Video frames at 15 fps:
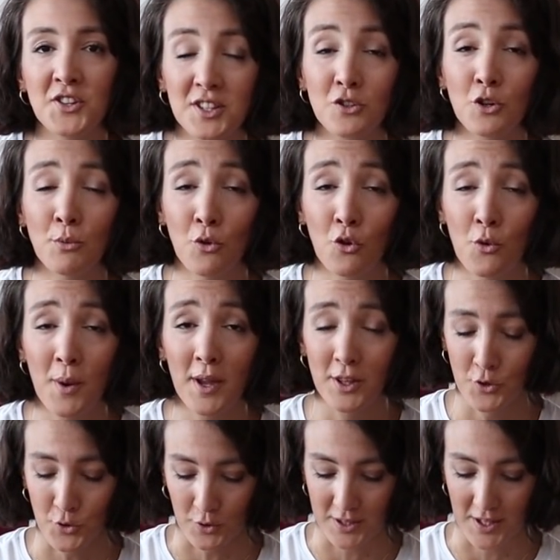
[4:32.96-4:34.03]
çizgi roman okumayı
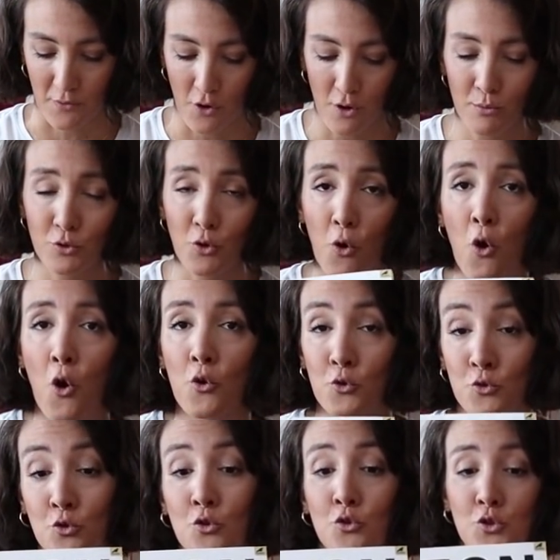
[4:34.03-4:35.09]
da çok seviyorum. Bu da o
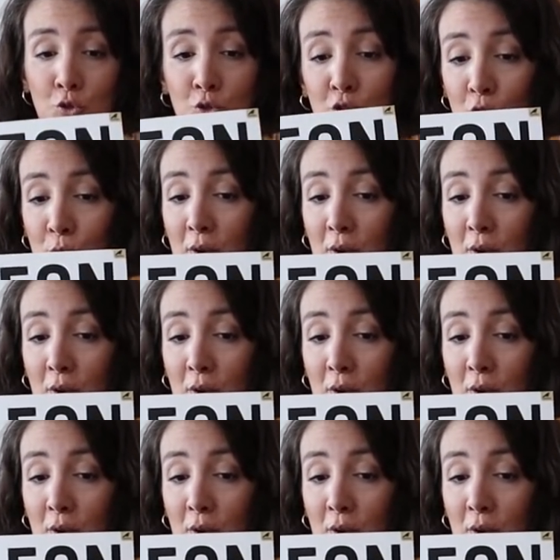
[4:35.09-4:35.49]
ünlü çizgi